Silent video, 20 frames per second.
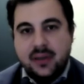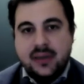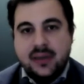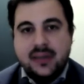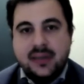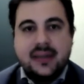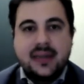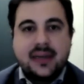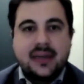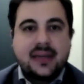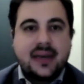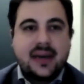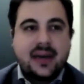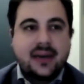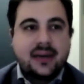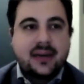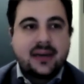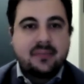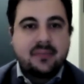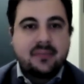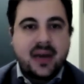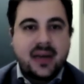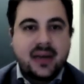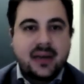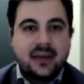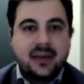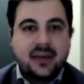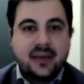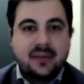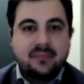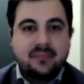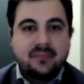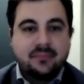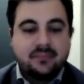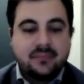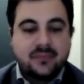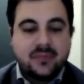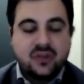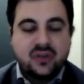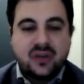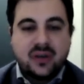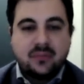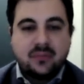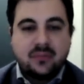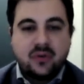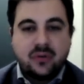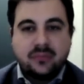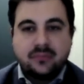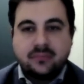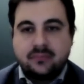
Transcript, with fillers: italiane, ma anche, diciamo,